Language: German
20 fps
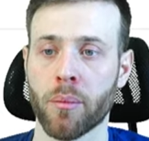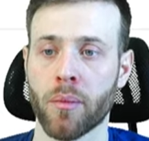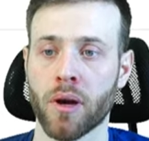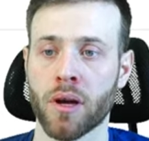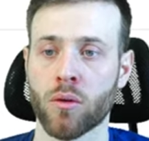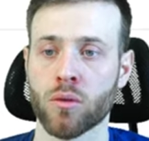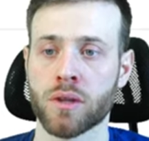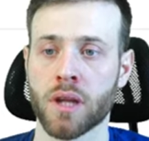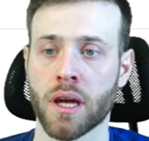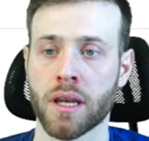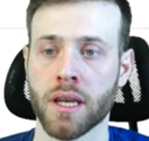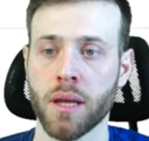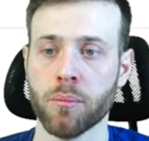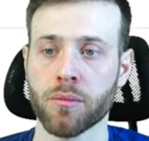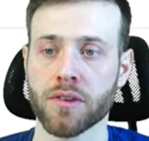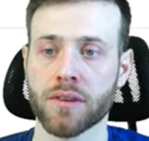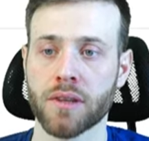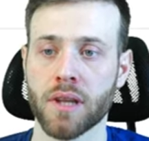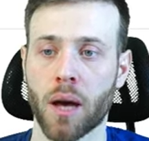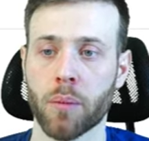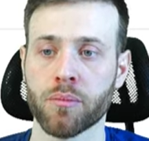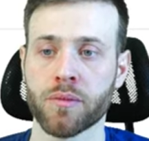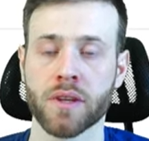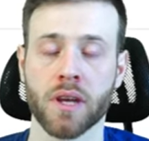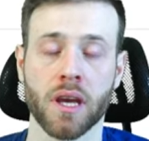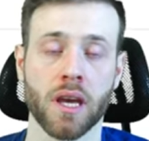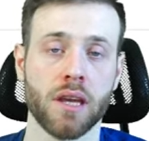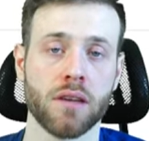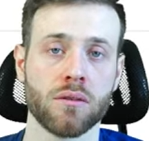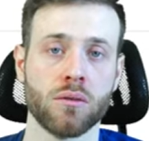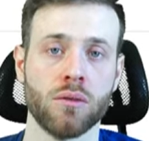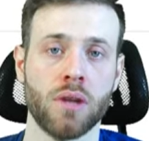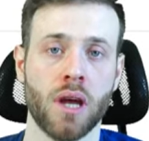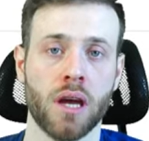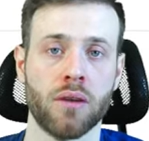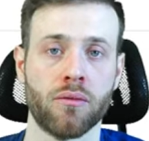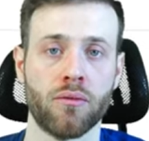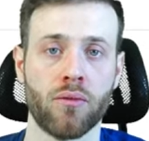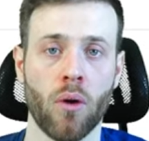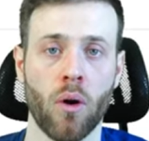Unternehmensnamen trägst du deinen
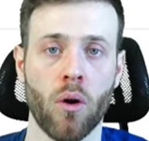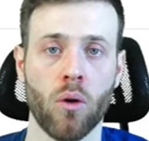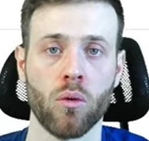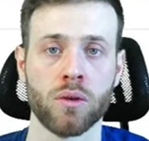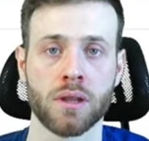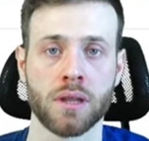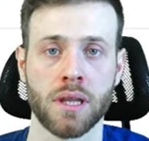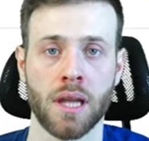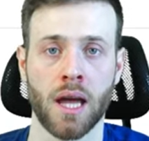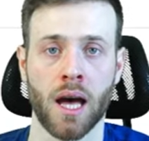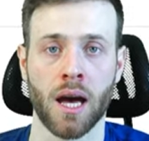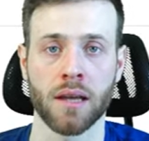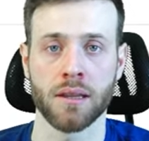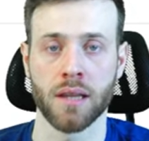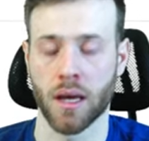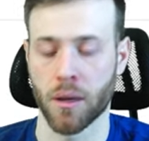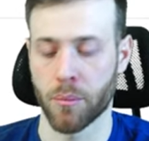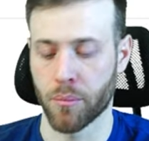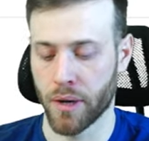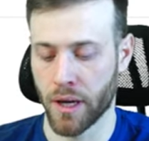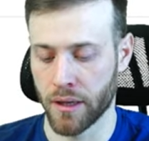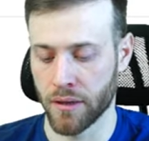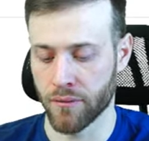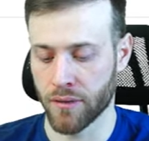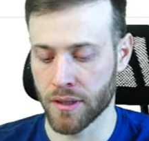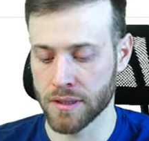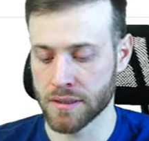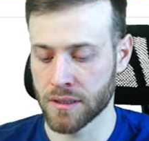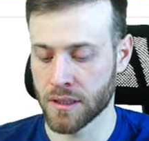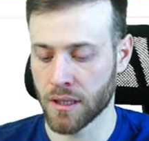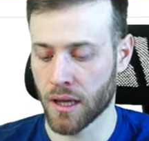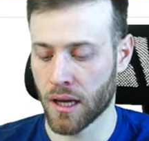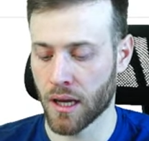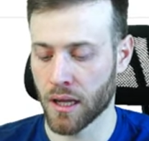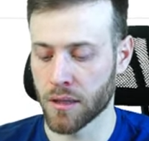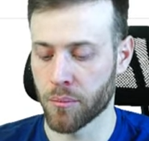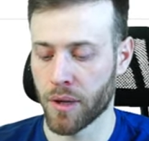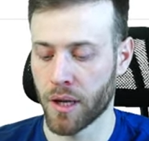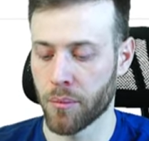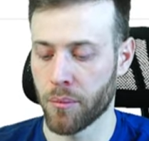Vor- und Nachnamen ein, was ich gerade
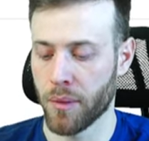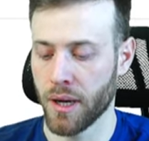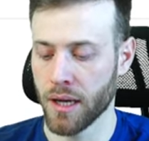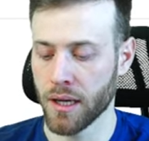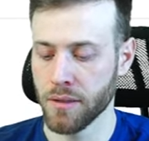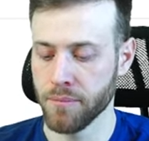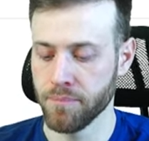mal mache.